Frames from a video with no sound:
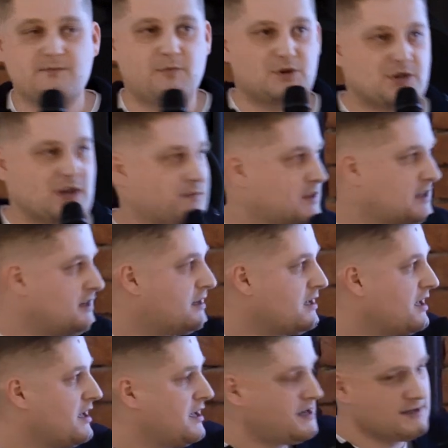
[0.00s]
jest potrzebne
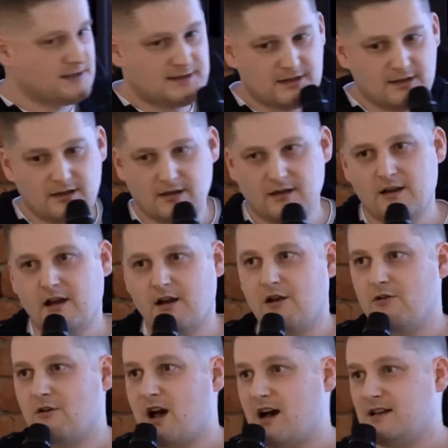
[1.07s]
z
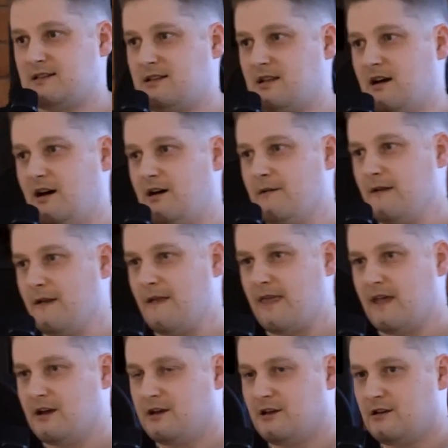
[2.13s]
lowcasta
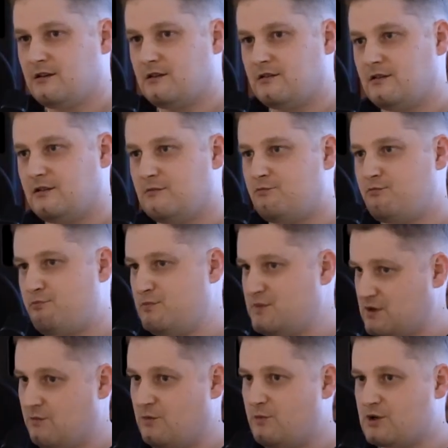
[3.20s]
Y,
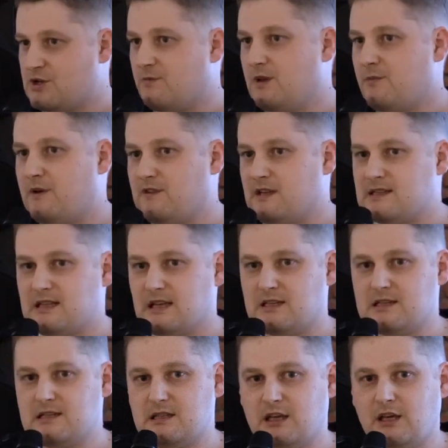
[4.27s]
są mi potrzebne pewne
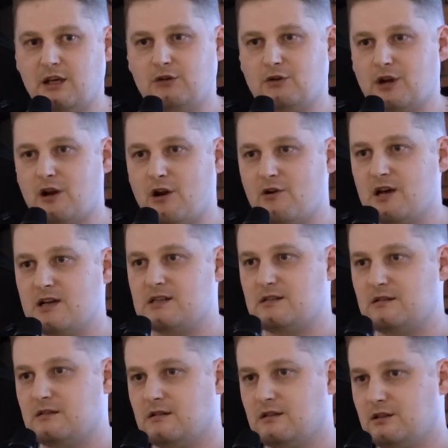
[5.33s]
statystyki, których
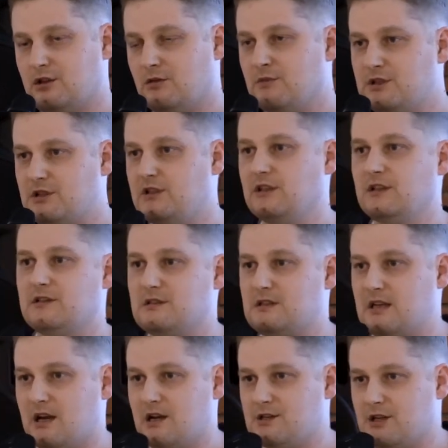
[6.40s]
Lowcast y, domyślnie nie
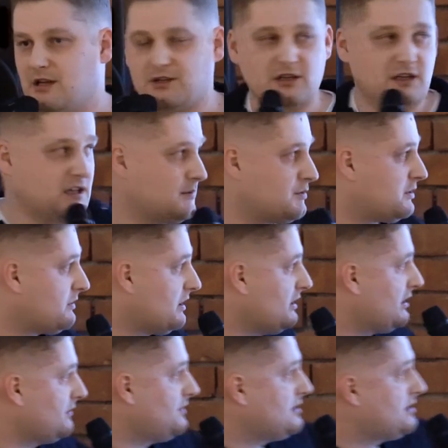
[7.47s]
dostarcza, czyli na
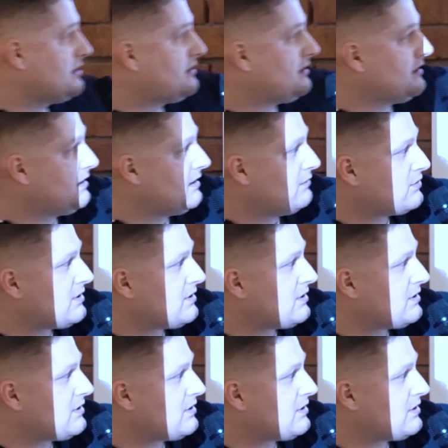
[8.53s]
przykład te wizyty